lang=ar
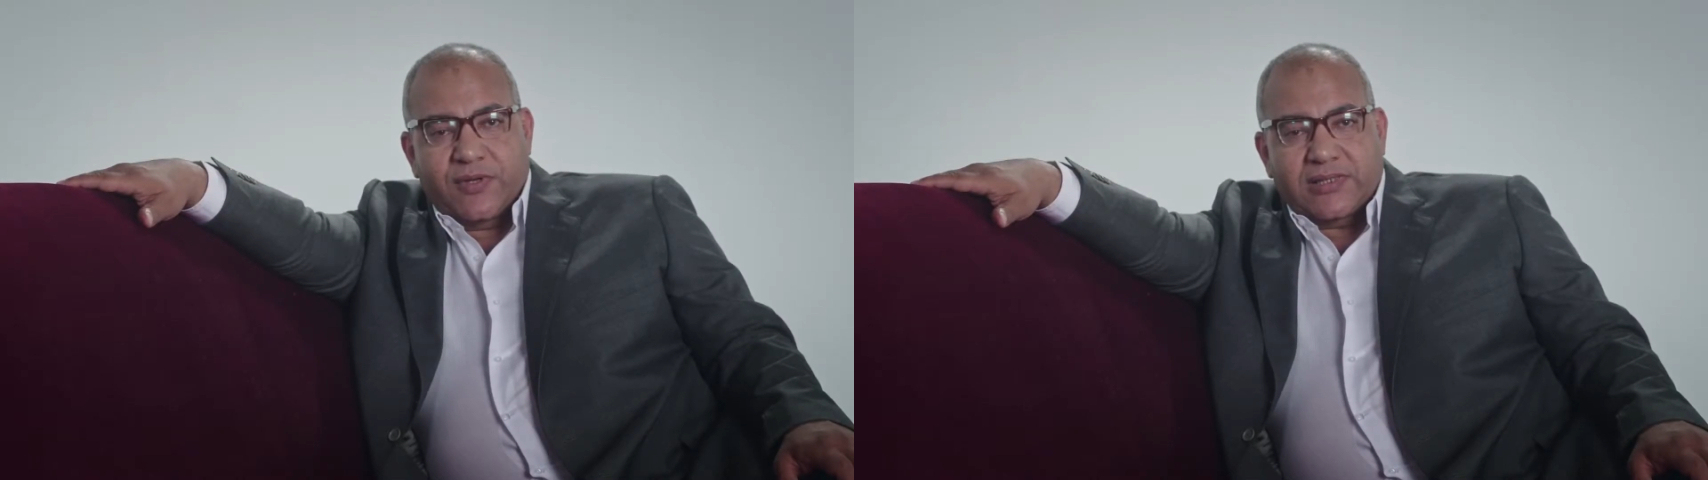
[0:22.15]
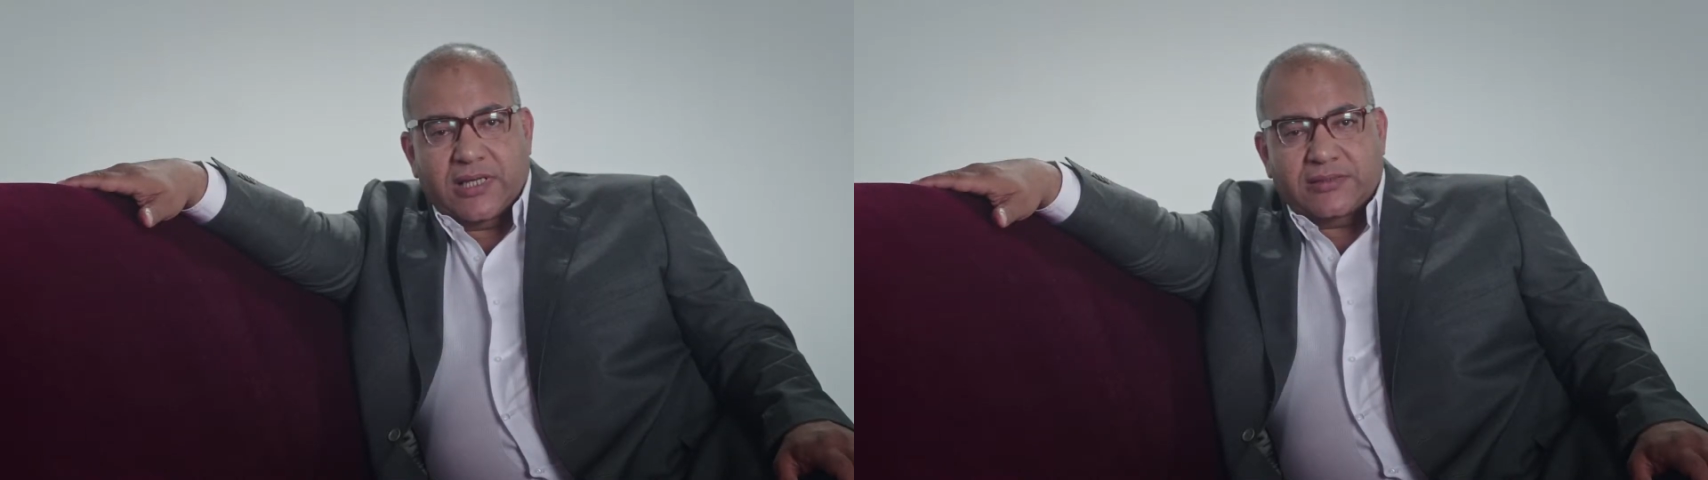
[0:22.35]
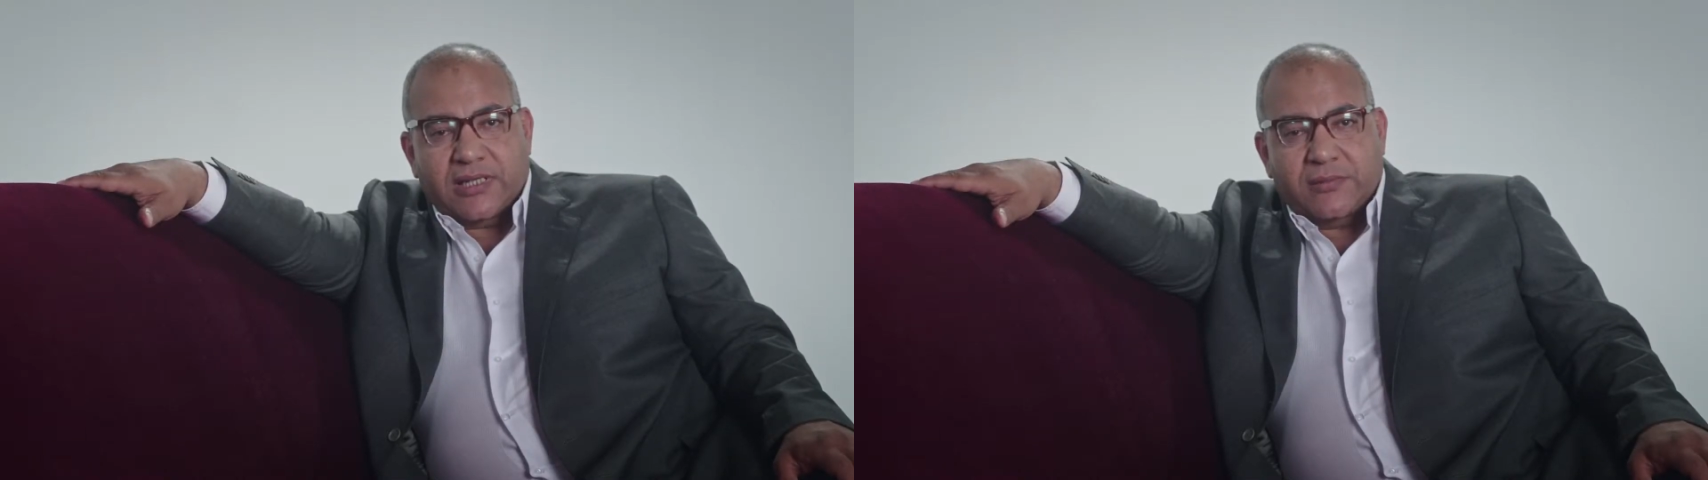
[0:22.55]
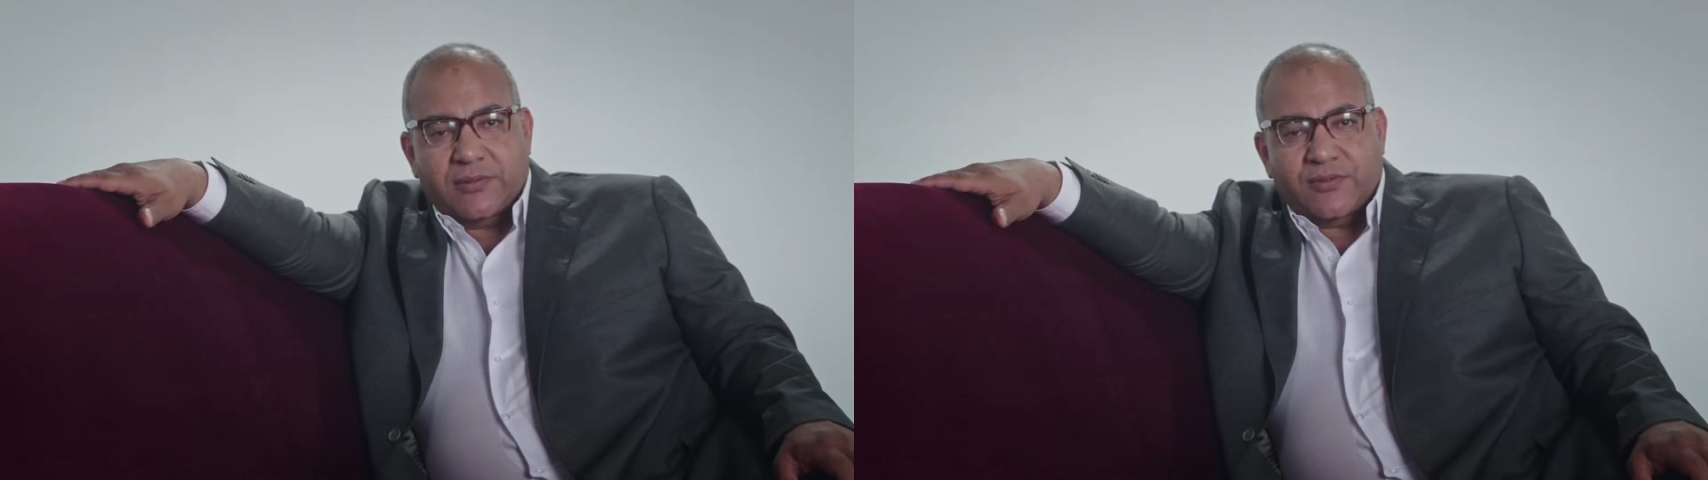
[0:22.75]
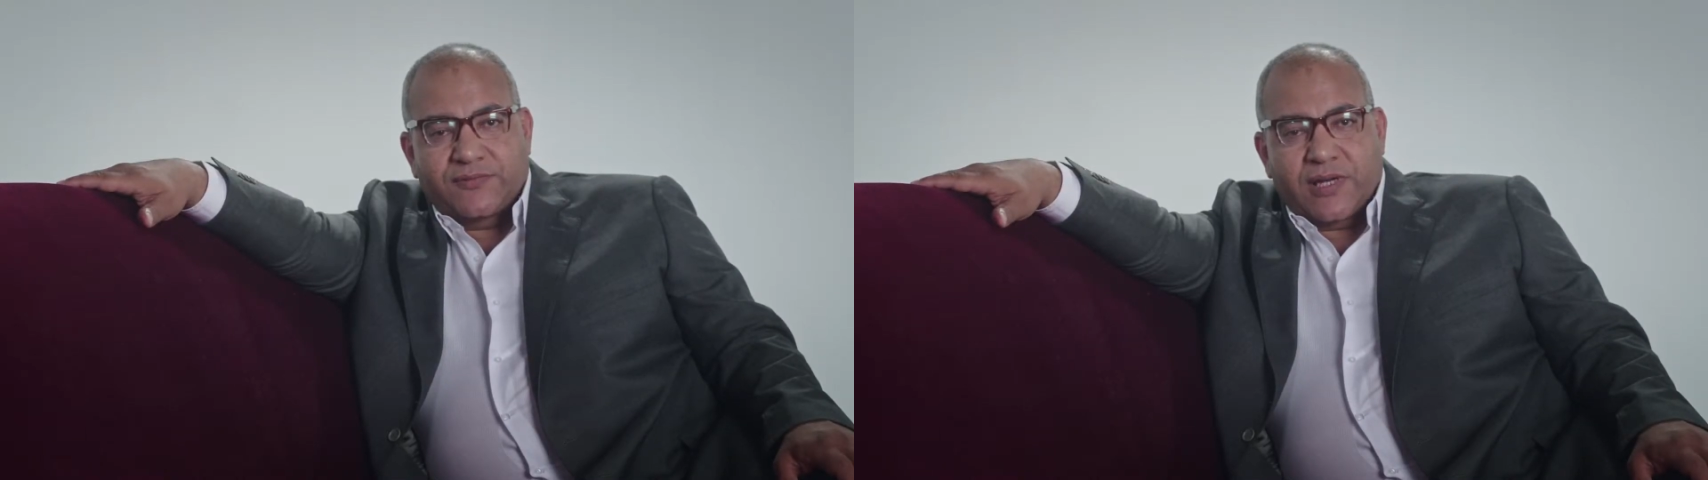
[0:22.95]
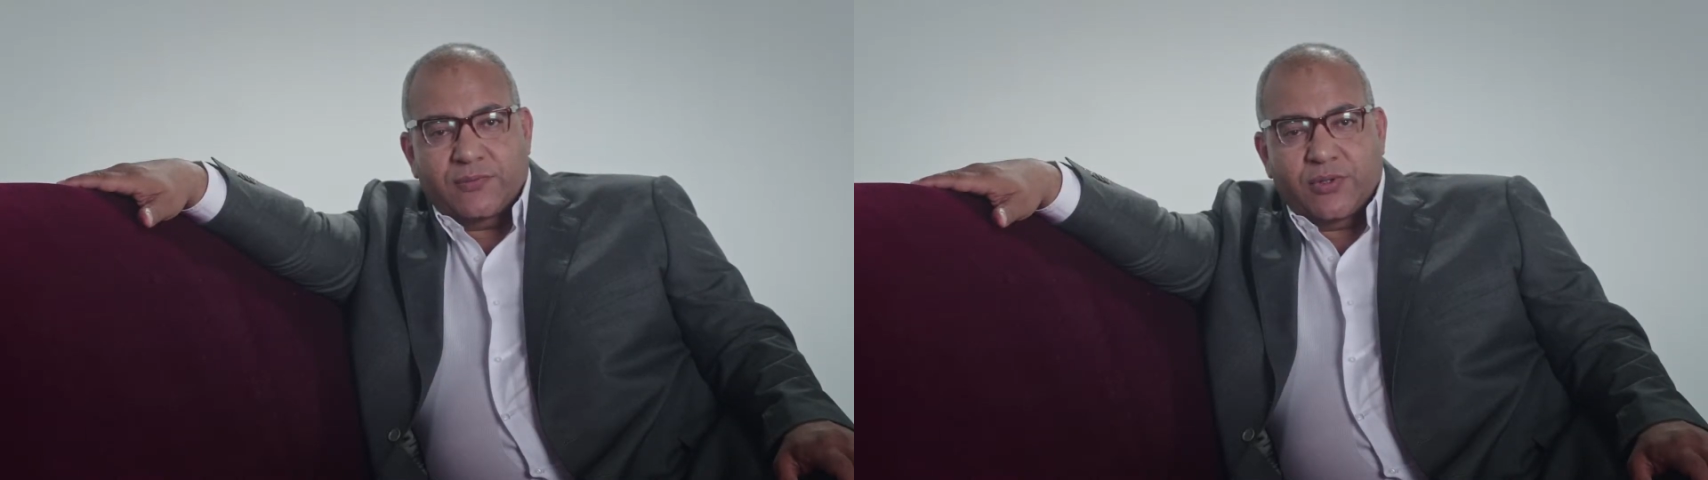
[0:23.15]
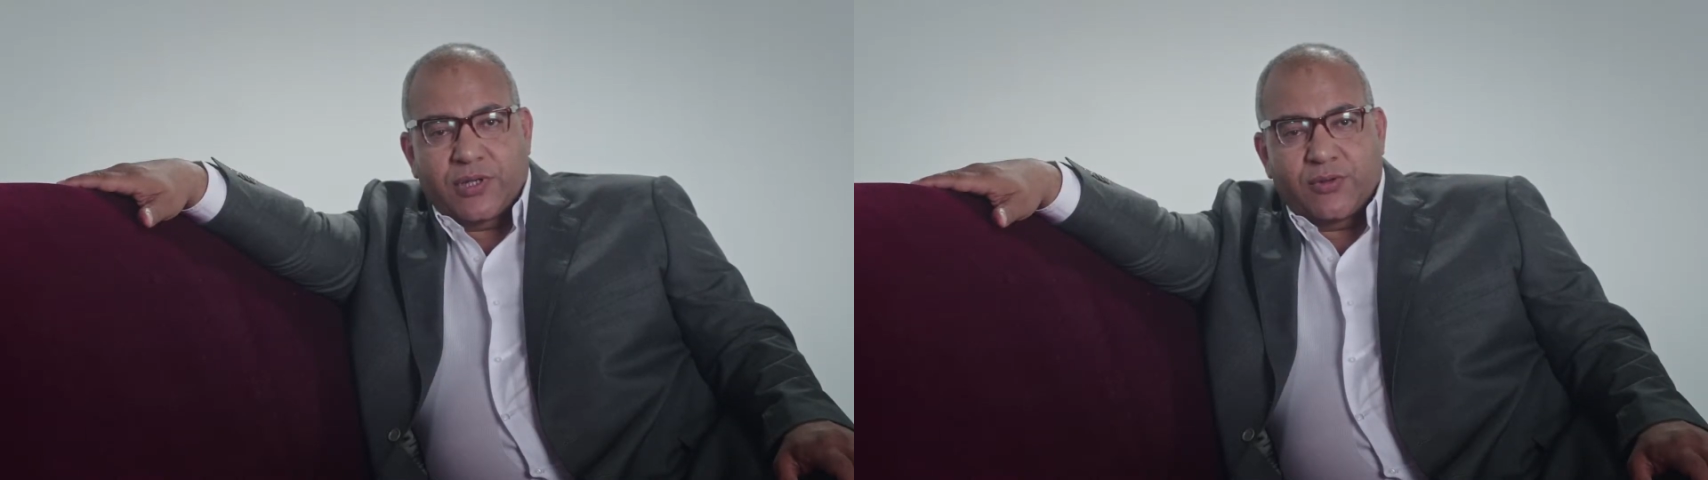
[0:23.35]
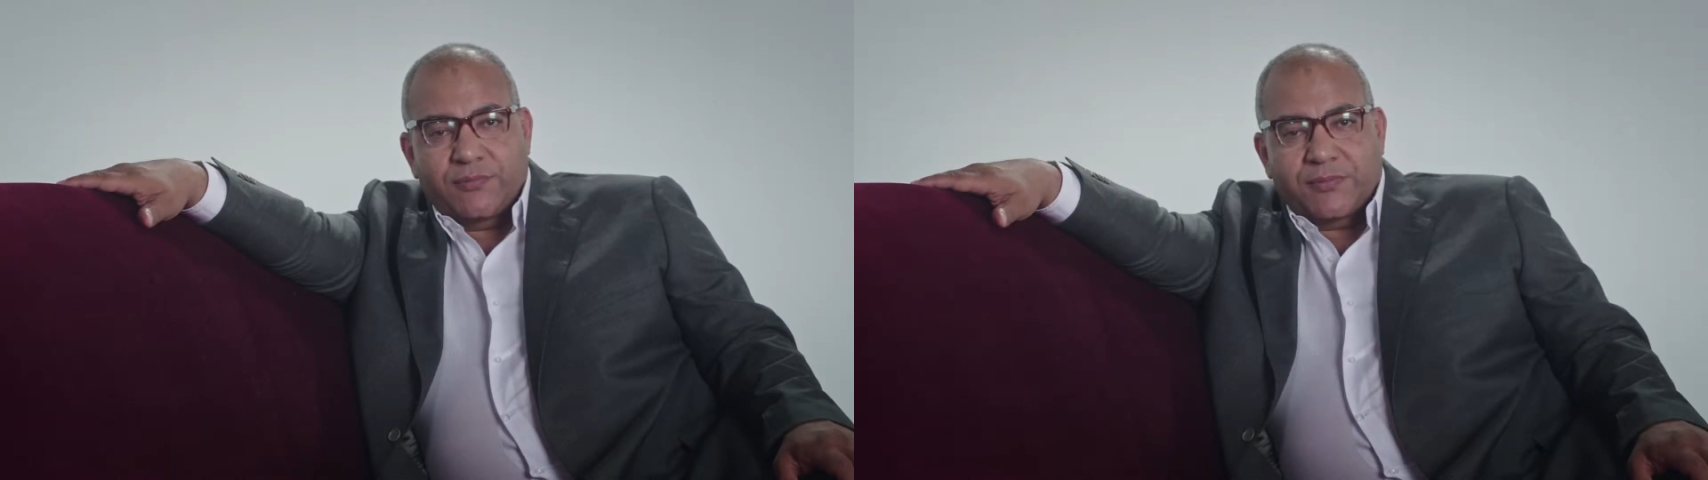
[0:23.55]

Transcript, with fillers: فؤاد اكتر ما بشوف ابويا